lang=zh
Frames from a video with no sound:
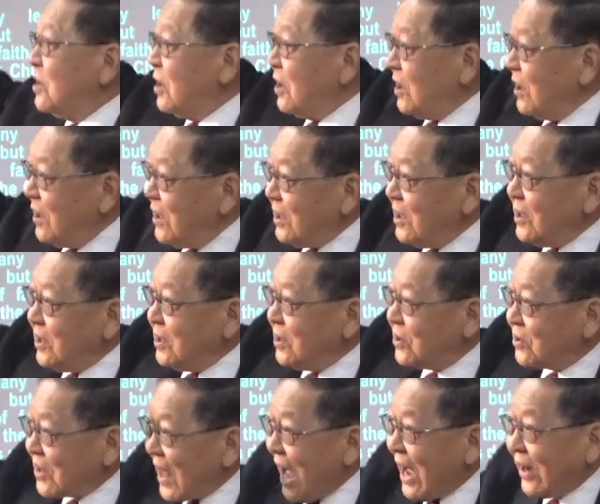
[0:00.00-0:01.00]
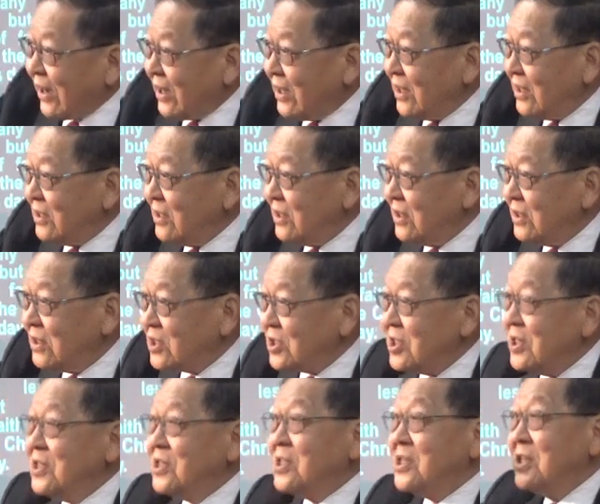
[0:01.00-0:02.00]
历代
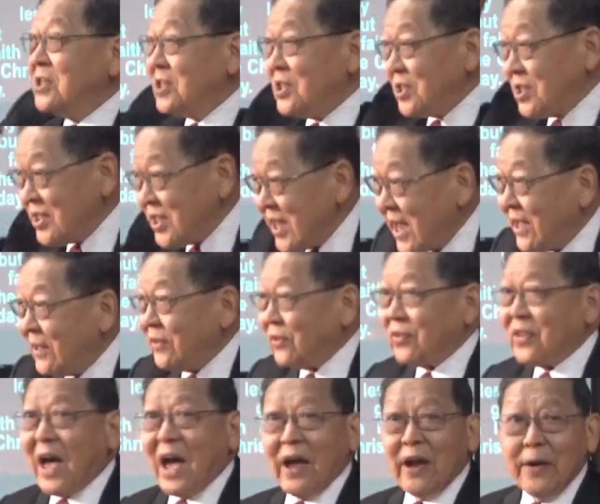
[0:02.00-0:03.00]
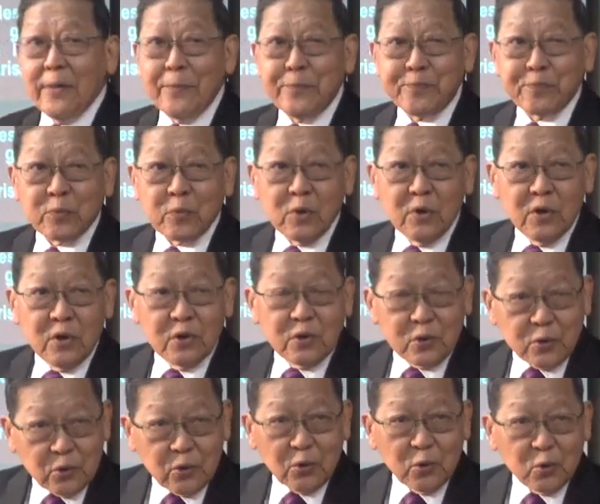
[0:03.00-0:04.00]
甚至现代
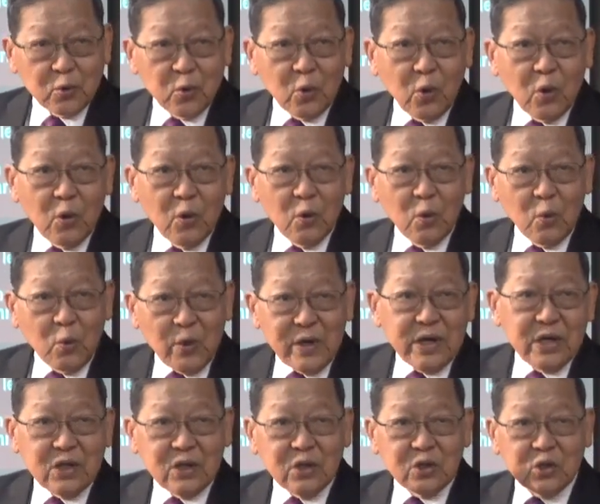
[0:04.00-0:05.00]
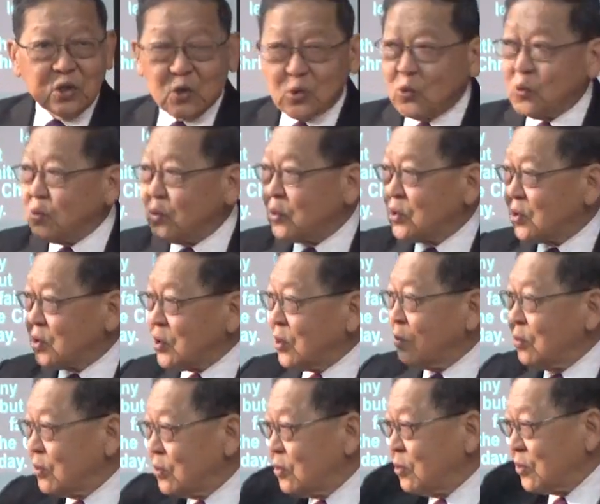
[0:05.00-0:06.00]
许多为主受
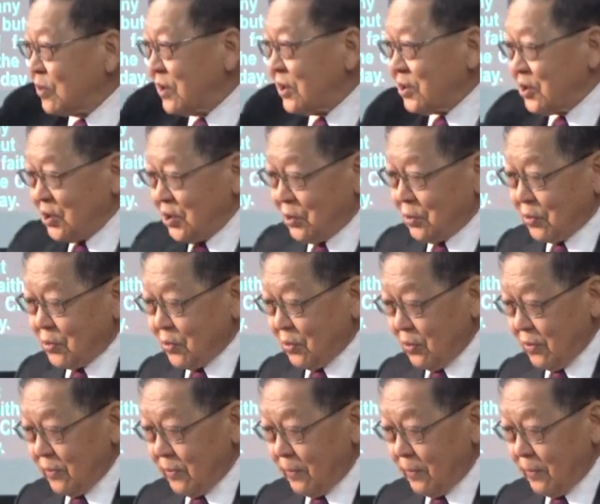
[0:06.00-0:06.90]
苦的基督徒。